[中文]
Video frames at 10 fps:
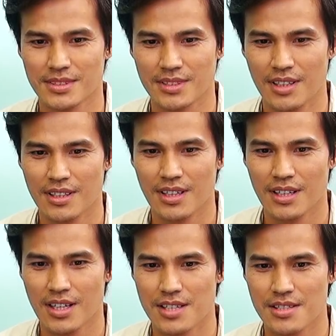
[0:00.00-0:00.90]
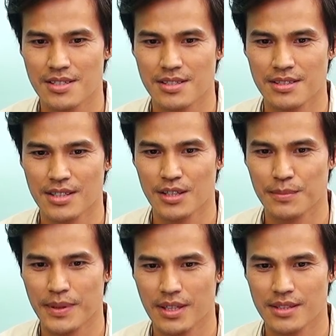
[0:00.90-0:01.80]
刚刚开始要
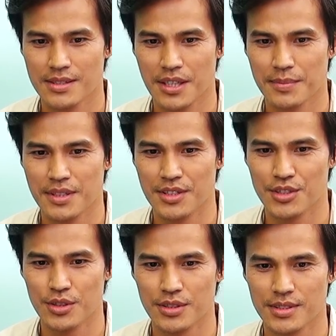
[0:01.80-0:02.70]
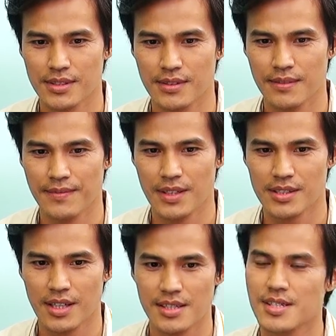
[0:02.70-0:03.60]
拍赛片的时候是非
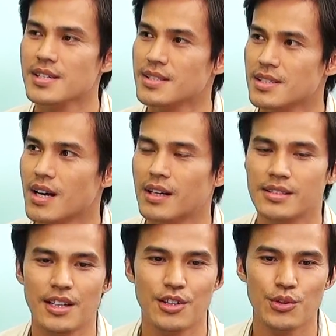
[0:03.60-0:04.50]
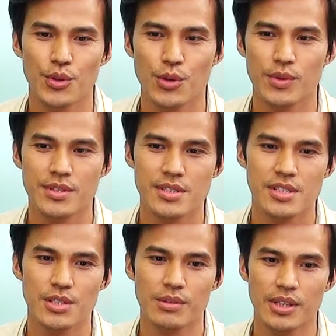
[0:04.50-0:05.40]
常紧张，然后会问自
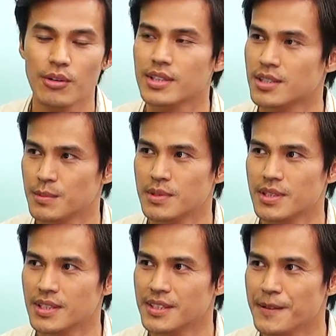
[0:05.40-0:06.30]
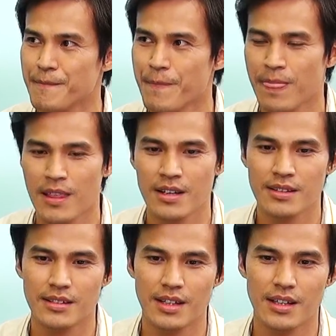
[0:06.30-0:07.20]
己我到底可不可以？嗯
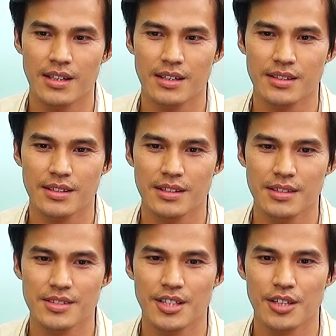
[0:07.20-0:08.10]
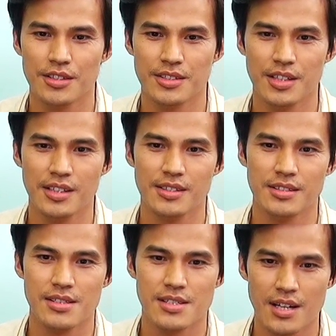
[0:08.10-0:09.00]
那一直到电
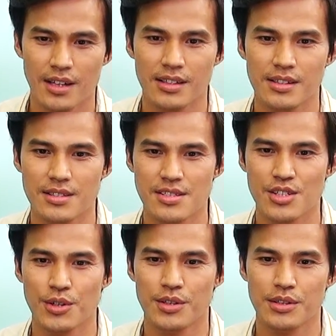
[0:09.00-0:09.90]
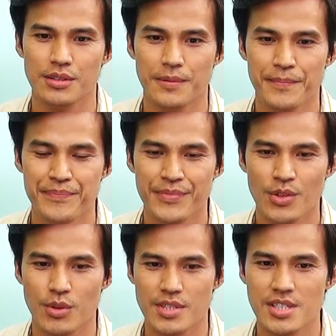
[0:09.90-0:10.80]
影上映之后，
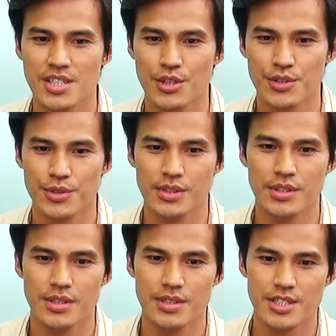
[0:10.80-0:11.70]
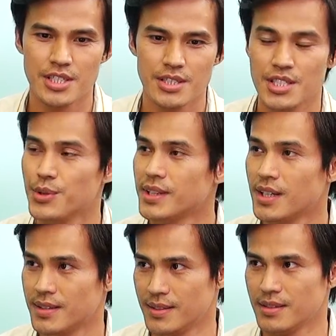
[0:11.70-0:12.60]
我自己也会去戏戏院
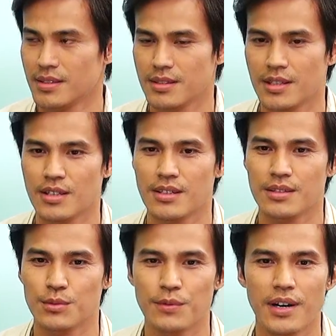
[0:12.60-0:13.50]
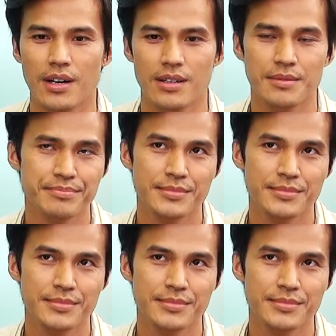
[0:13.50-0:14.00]
看，那无法